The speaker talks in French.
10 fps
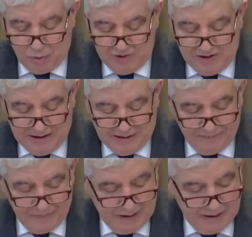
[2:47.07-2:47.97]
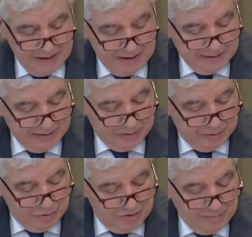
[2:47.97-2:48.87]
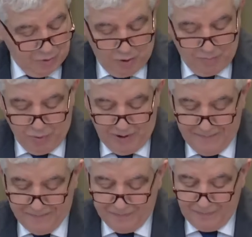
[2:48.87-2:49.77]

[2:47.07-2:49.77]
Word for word: juridique. Deuxième grand point.